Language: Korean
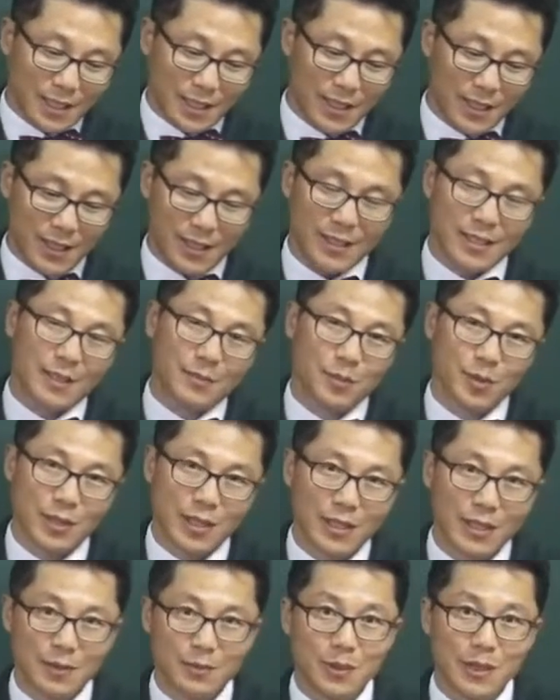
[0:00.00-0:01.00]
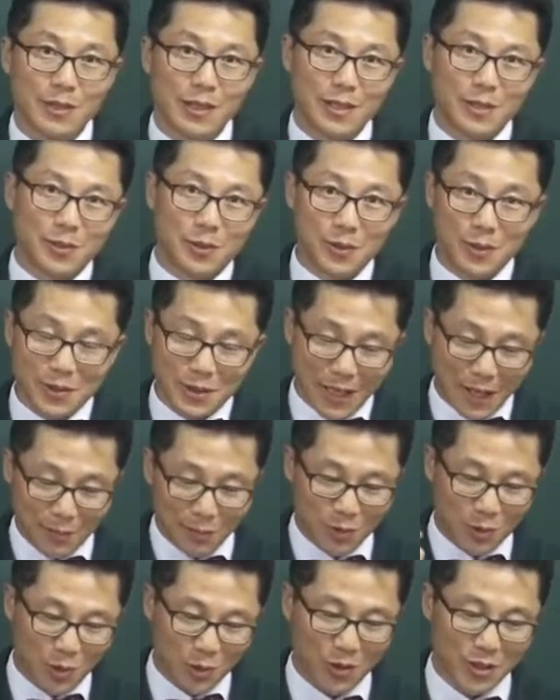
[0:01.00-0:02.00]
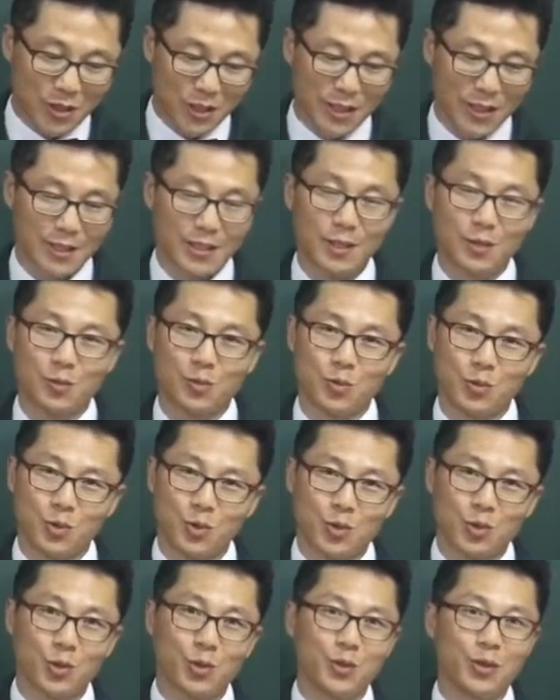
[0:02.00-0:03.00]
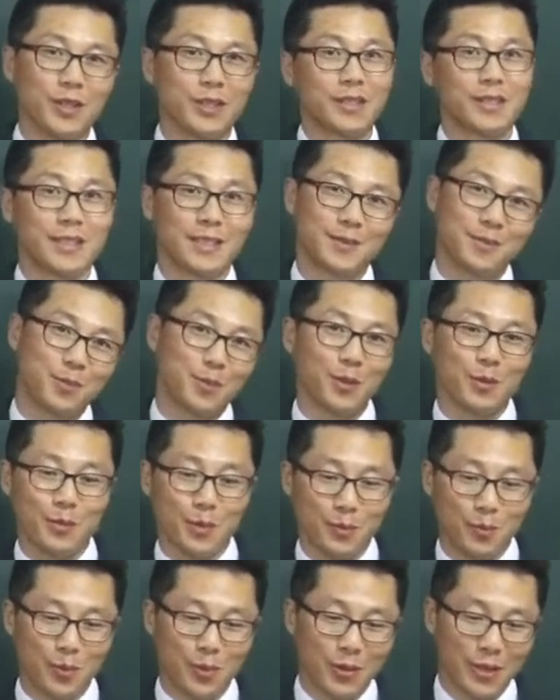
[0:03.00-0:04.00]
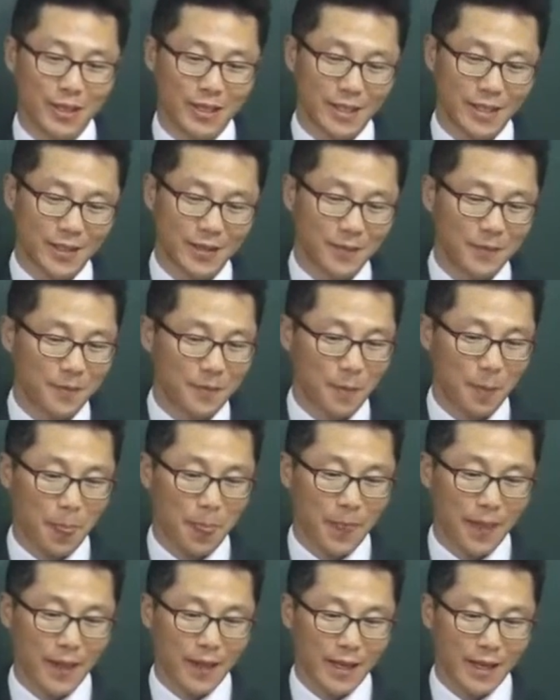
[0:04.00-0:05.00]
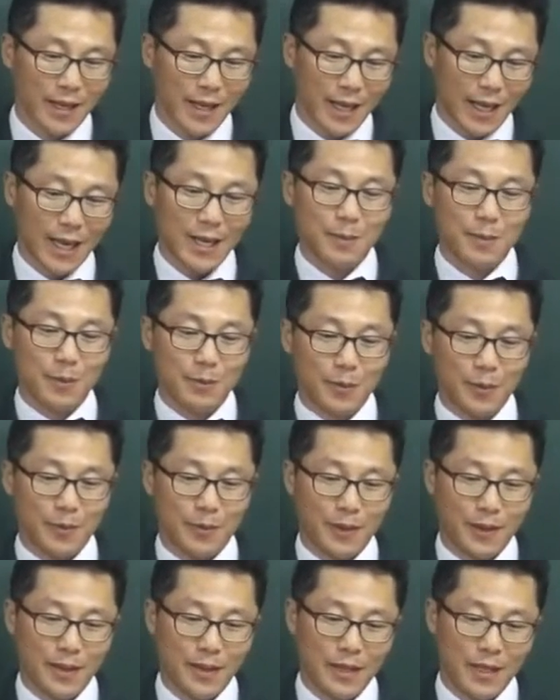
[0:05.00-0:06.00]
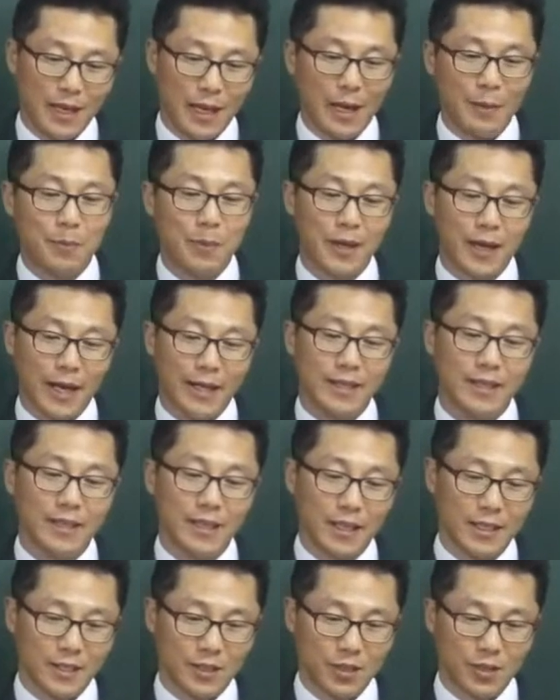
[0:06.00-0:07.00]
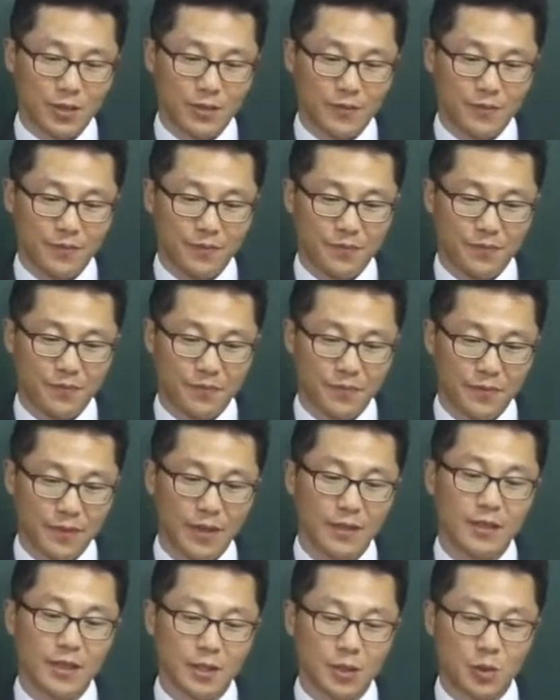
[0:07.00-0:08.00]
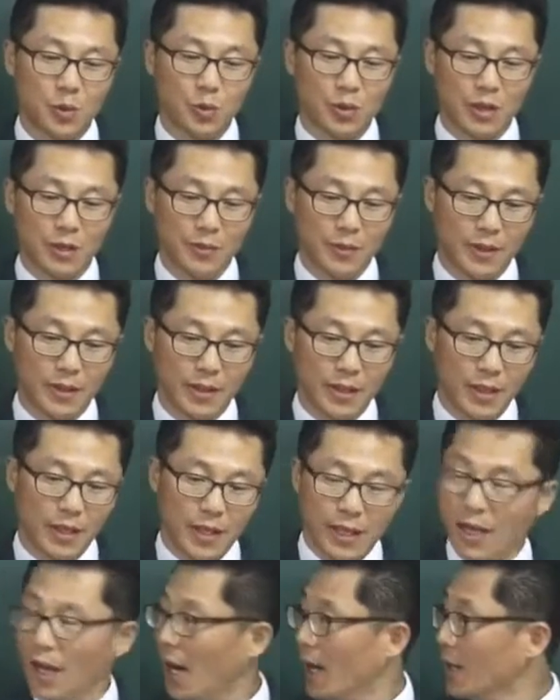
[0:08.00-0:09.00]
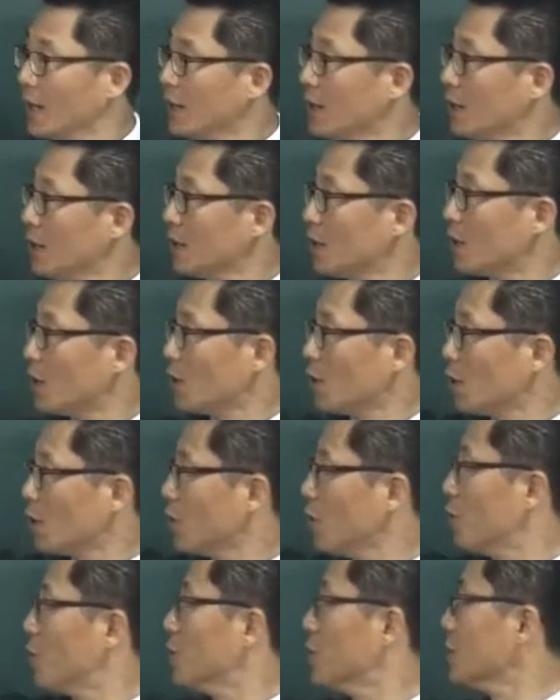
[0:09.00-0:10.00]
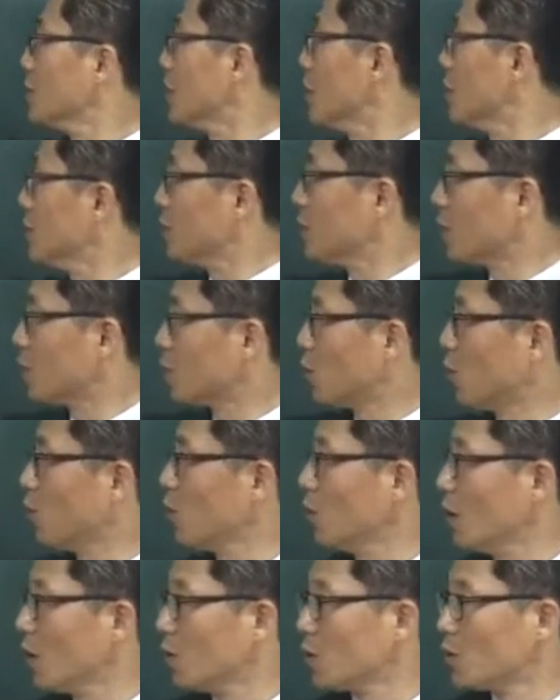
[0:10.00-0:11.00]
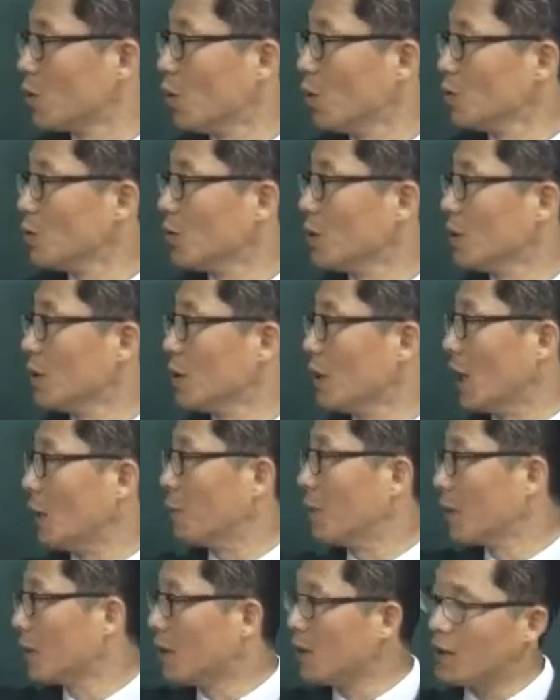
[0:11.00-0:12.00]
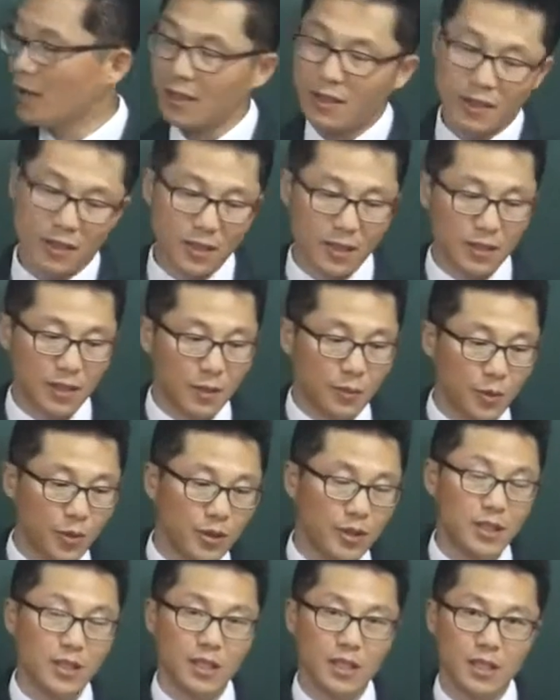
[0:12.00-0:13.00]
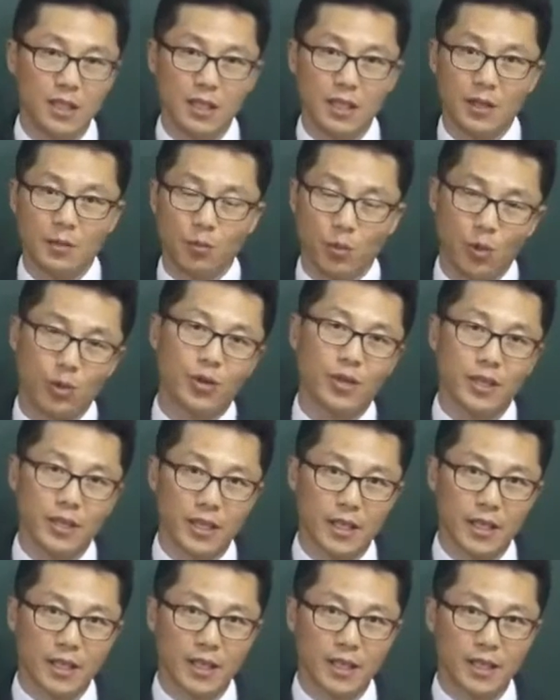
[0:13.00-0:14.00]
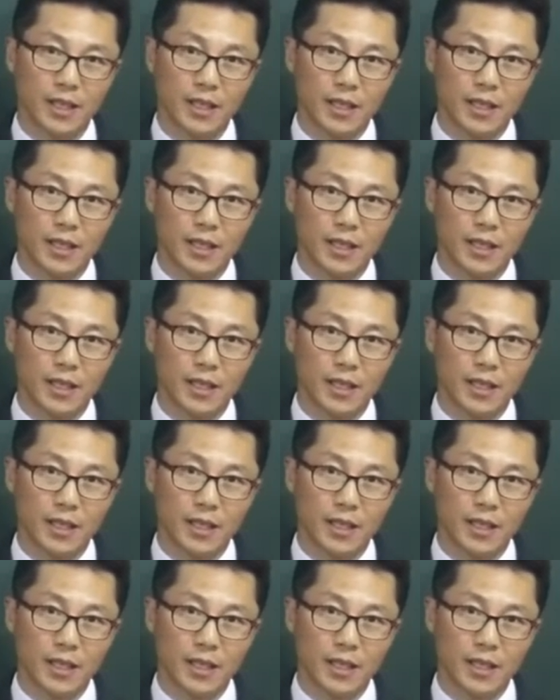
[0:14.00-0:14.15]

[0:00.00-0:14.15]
3초 삼겹살도 아니고 3초씩 해서 9초에서 10초면 풀어야 돼요. A번 봐봐. 앞에가 AND가 있죠. AND에 동그라미. AND를 쳐놓고 보니까 이 문장 TO하고 TO도 있는데 앞에 CONNECTED가 보이니? 보여야 돼.